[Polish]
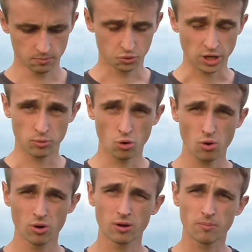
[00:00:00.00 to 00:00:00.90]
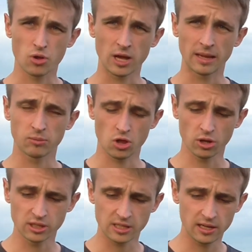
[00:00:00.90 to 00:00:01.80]
Przemku, posiadam
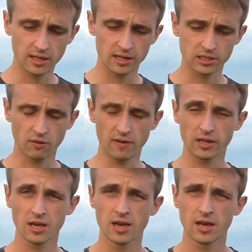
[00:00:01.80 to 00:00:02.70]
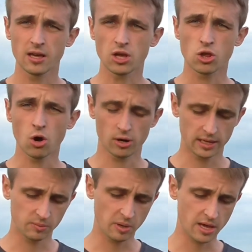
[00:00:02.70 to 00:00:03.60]
tysiące zainteresowań i
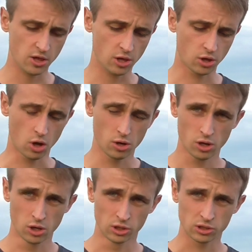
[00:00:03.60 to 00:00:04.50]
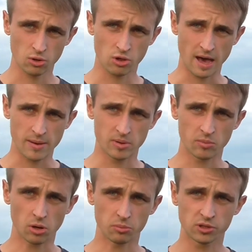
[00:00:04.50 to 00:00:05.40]
ciągle zmienia się to, co
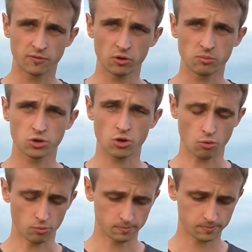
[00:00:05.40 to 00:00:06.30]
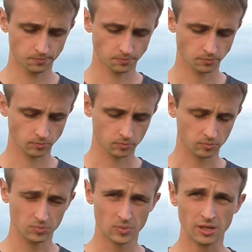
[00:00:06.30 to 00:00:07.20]
chciałabym robić w swoim życiu
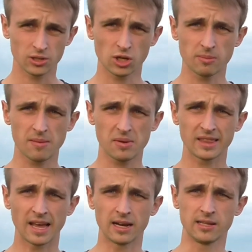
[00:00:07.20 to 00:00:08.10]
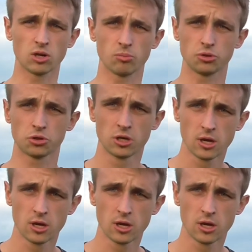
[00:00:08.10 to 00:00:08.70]
co mam dalej robić.